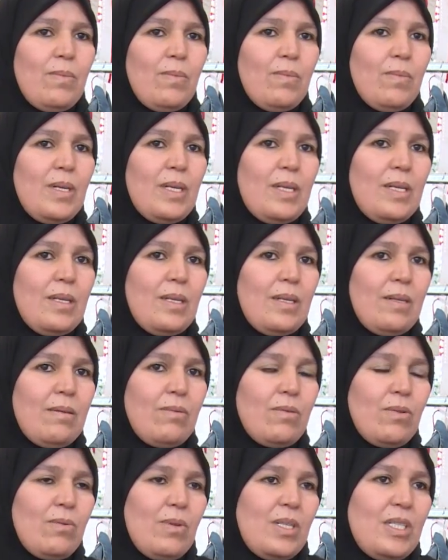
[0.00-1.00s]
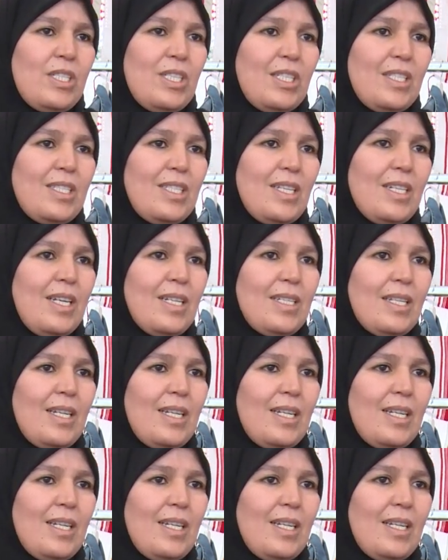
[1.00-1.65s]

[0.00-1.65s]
ما هادشي الصناعه